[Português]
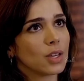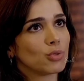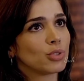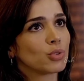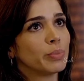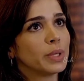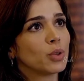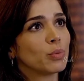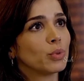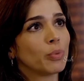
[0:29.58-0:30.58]
Eu descobri
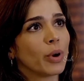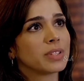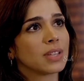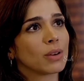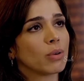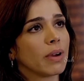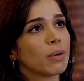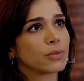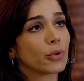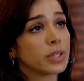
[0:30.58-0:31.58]
que o mundo pode ser cruel.
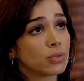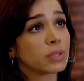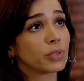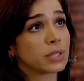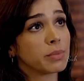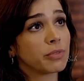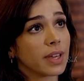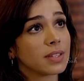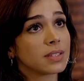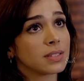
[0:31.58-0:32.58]
Foi isso que você me
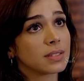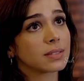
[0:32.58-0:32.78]
fez.